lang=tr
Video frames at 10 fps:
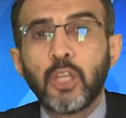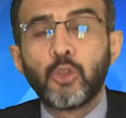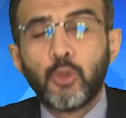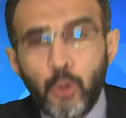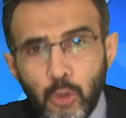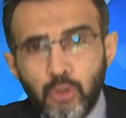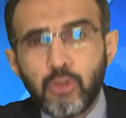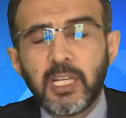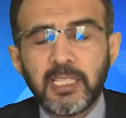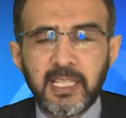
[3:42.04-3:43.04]
100
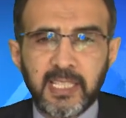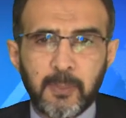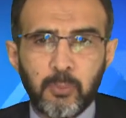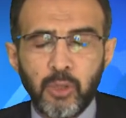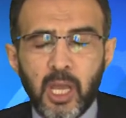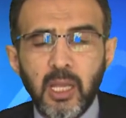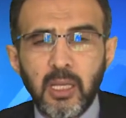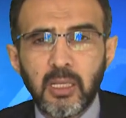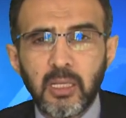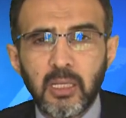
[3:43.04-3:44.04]
lira desek buna
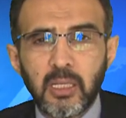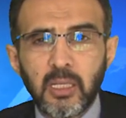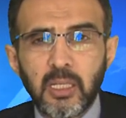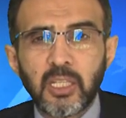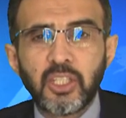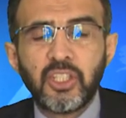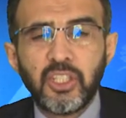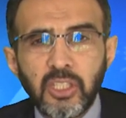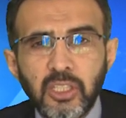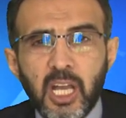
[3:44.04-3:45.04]

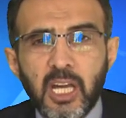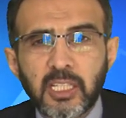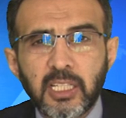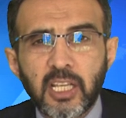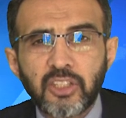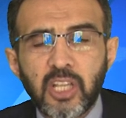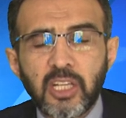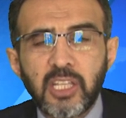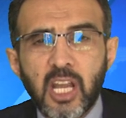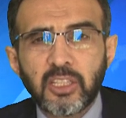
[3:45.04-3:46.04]
yılda
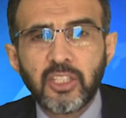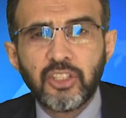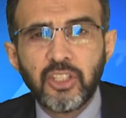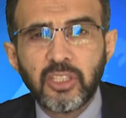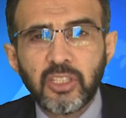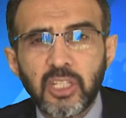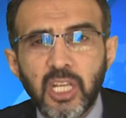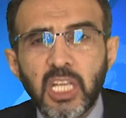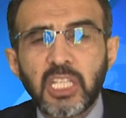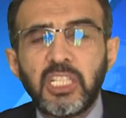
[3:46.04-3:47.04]
arkadaşlar yaklaşık
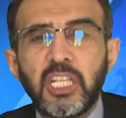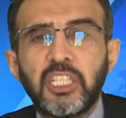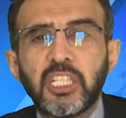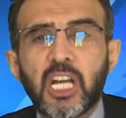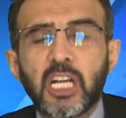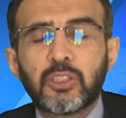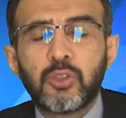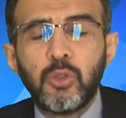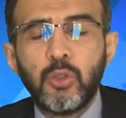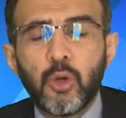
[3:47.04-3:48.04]
7
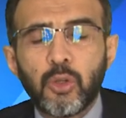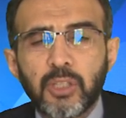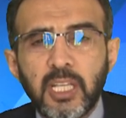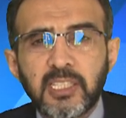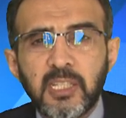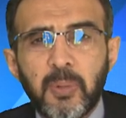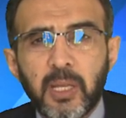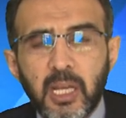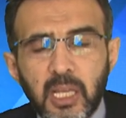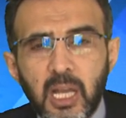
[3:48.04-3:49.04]
katrilyon eski
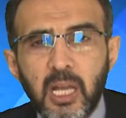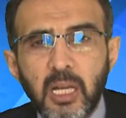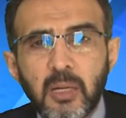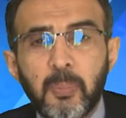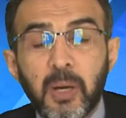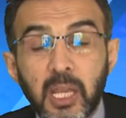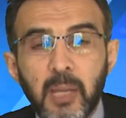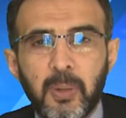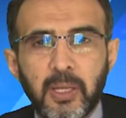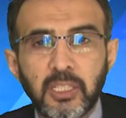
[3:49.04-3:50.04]
parayla para
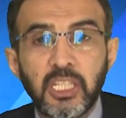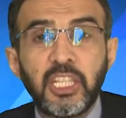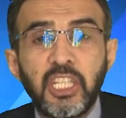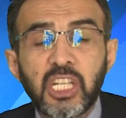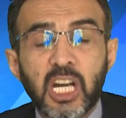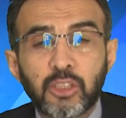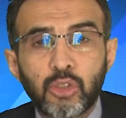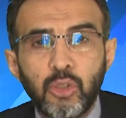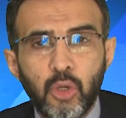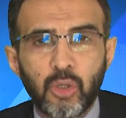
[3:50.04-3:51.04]
yapar. 7
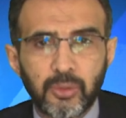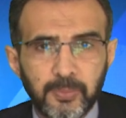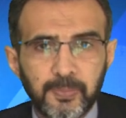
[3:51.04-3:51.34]
katrilyon.